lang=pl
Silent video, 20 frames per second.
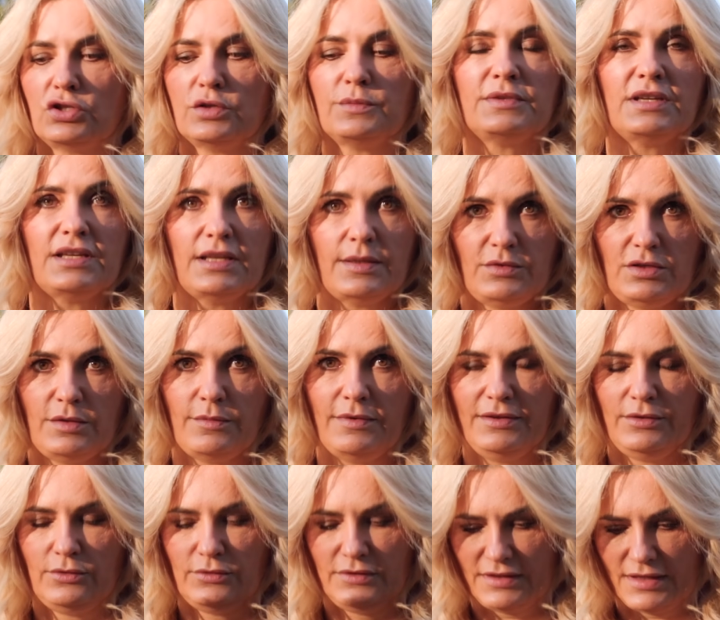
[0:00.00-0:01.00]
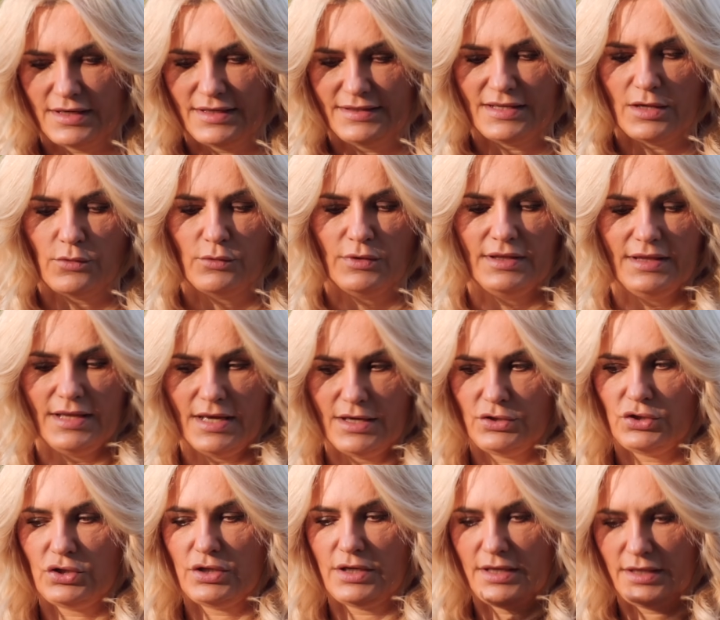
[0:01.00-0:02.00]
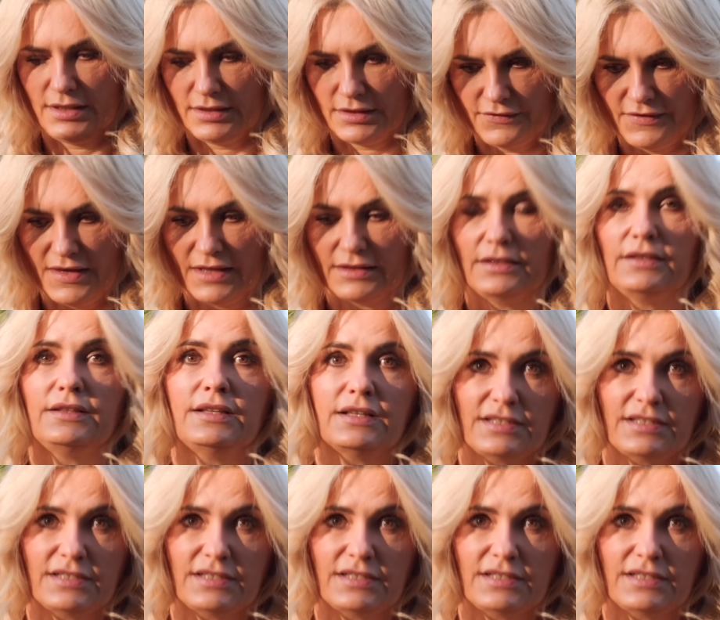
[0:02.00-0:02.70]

szybciej nam się będą skręcały nasze kwiaty.